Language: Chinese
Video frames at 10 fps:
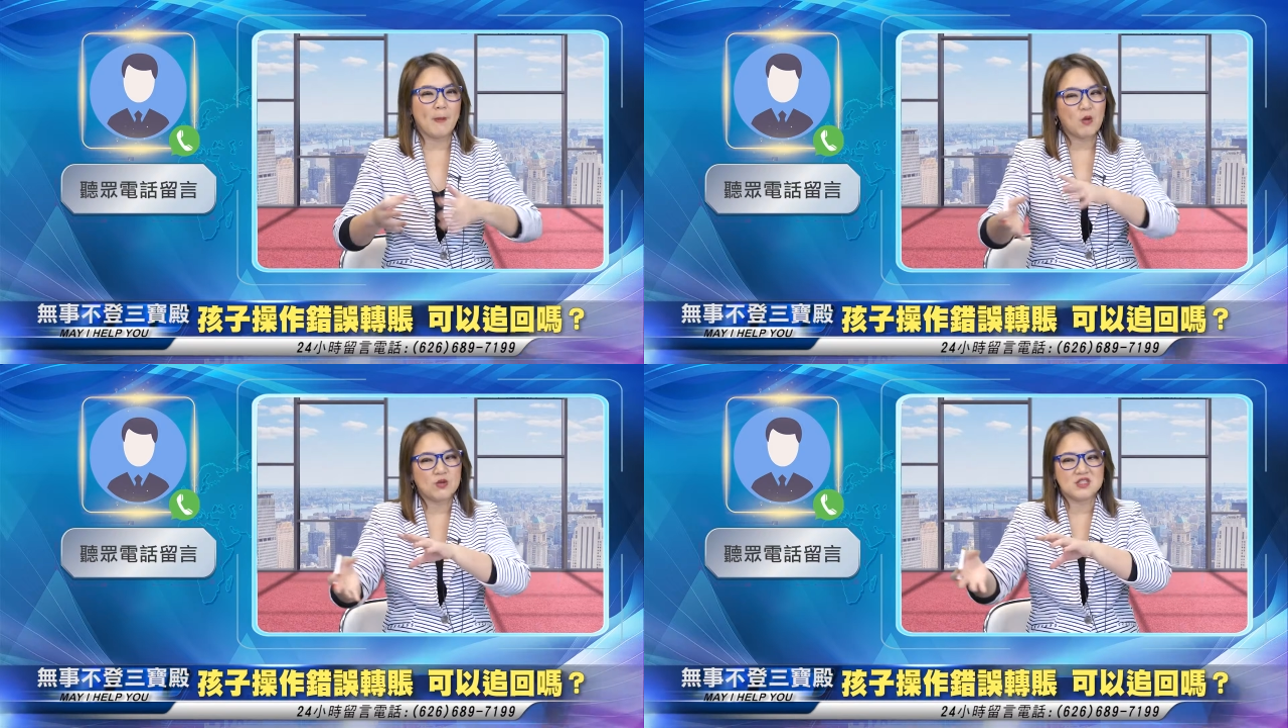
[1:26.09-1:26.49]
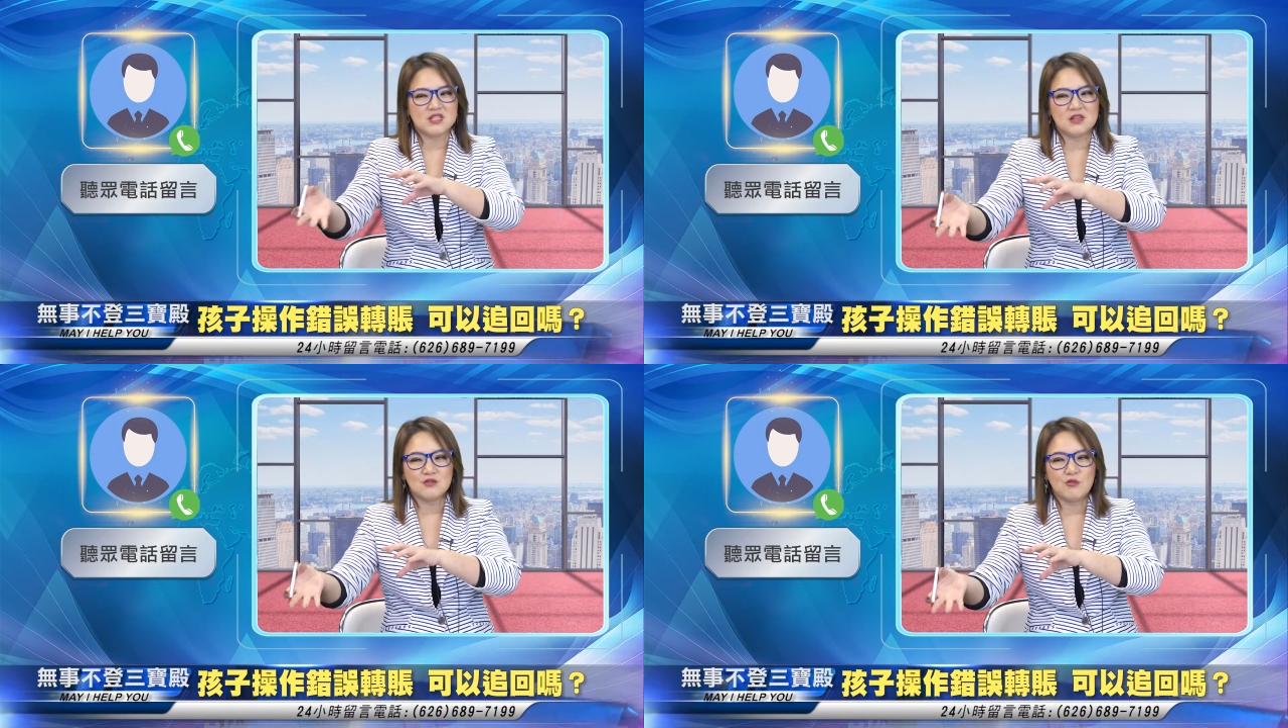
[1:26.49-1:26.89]
帮我
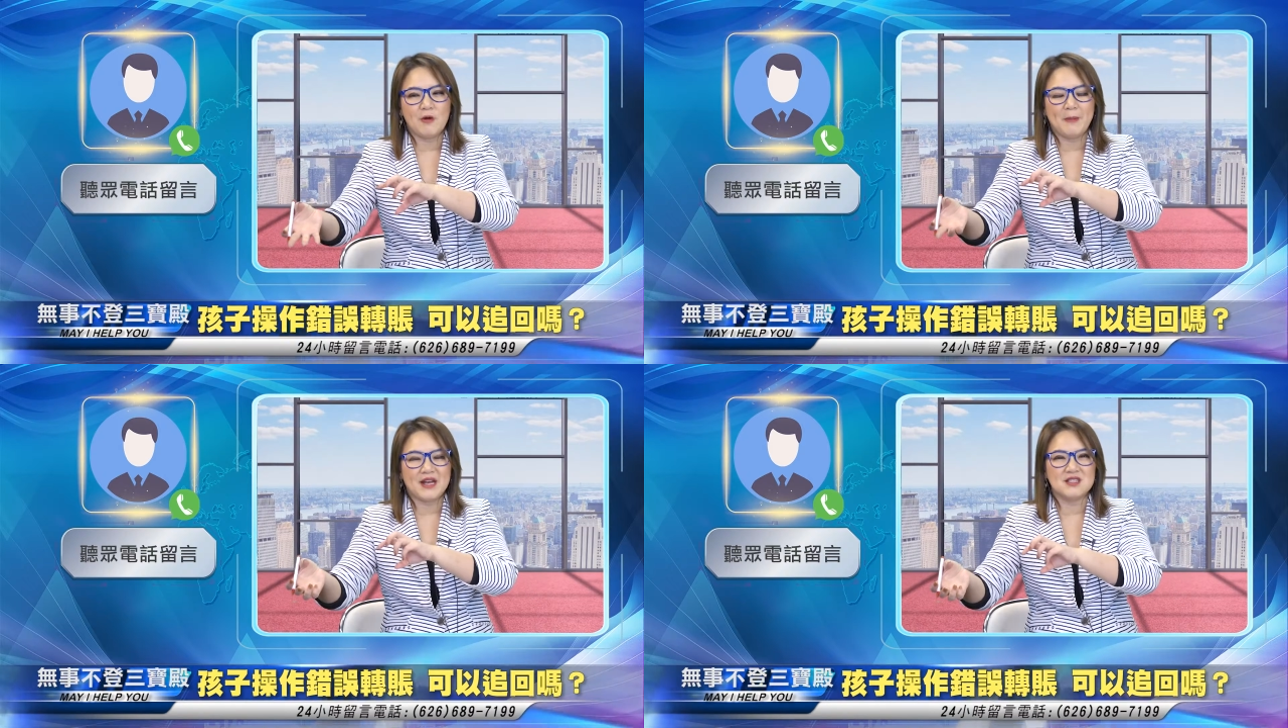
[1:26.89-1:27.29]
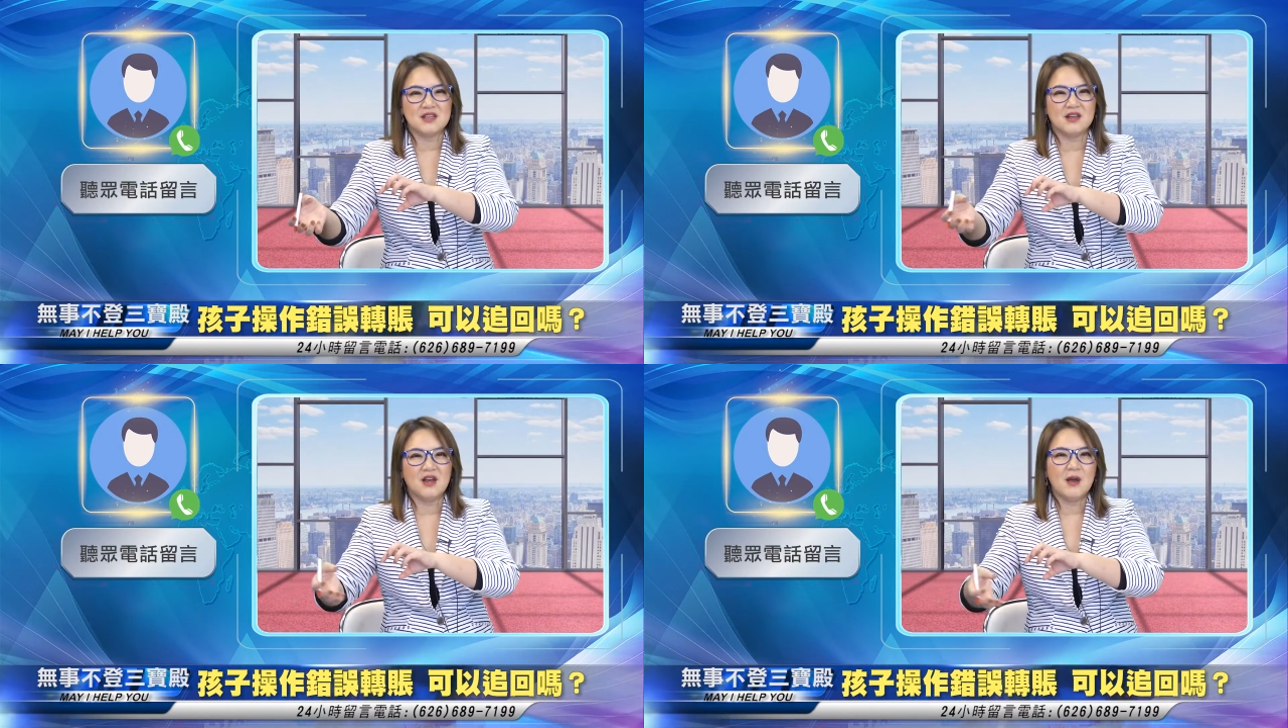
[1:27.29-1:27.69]
协助我把
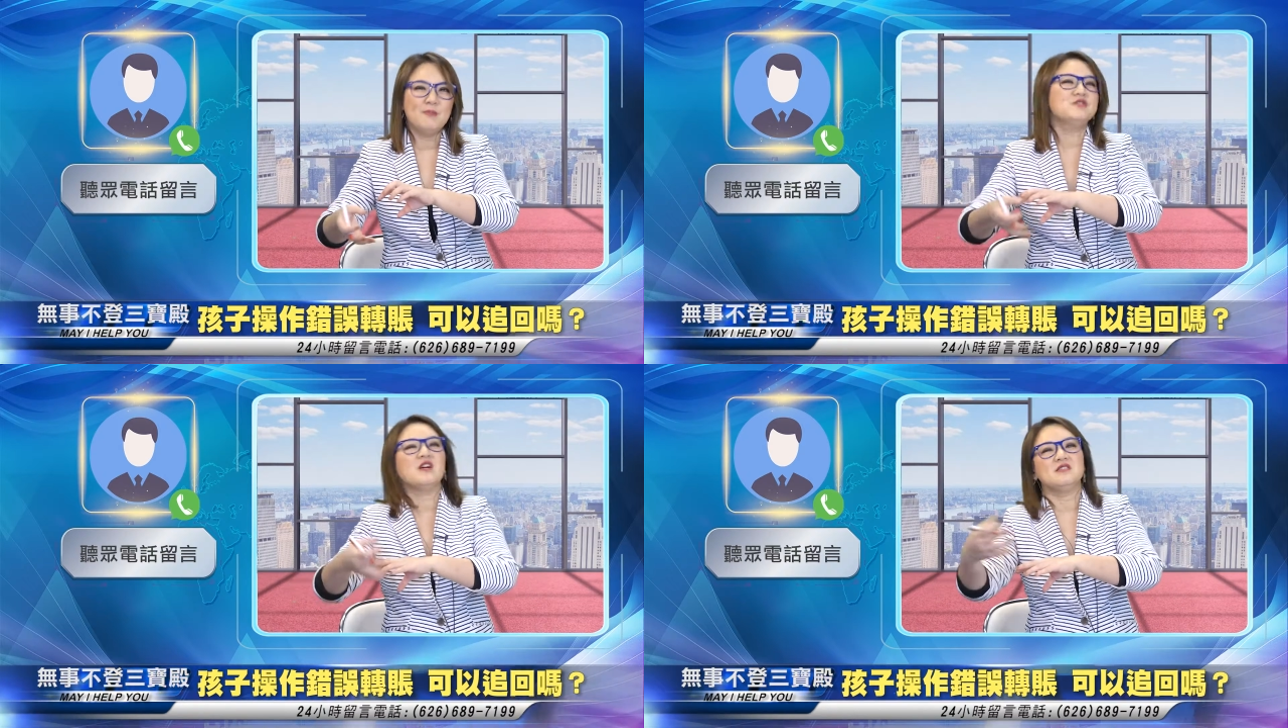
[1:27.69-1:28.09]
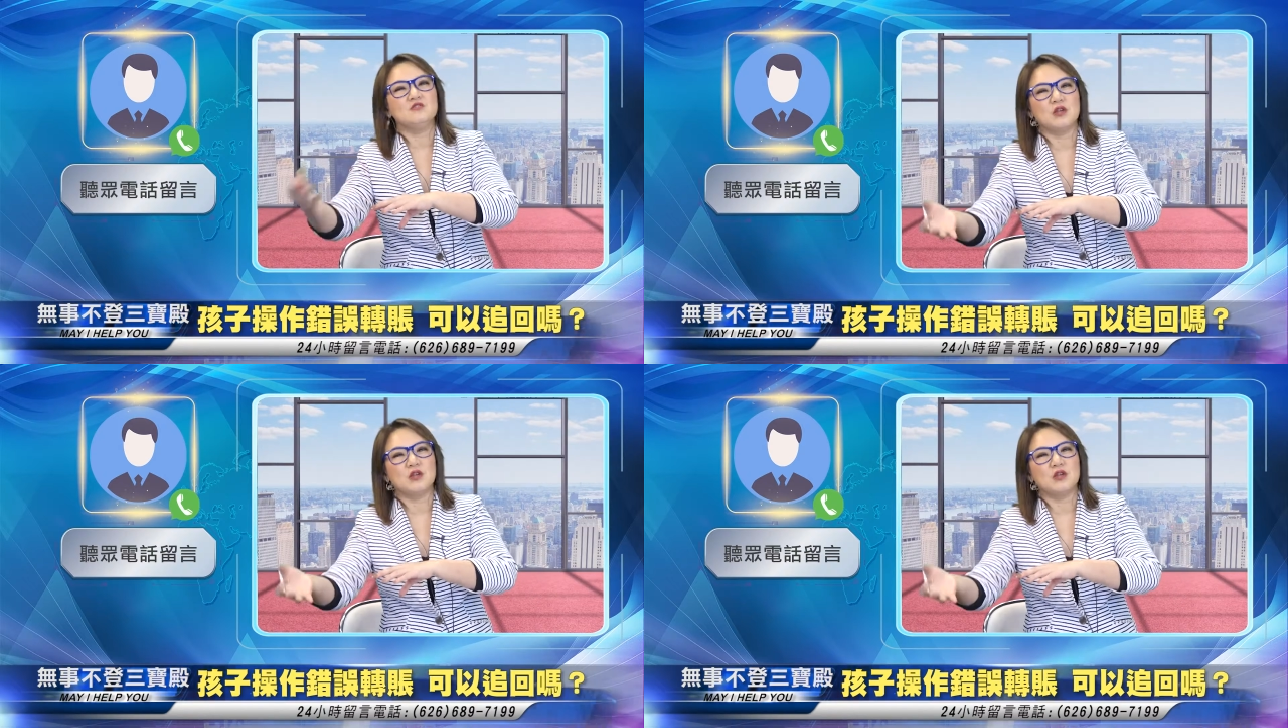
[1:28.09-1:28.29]
这个不小心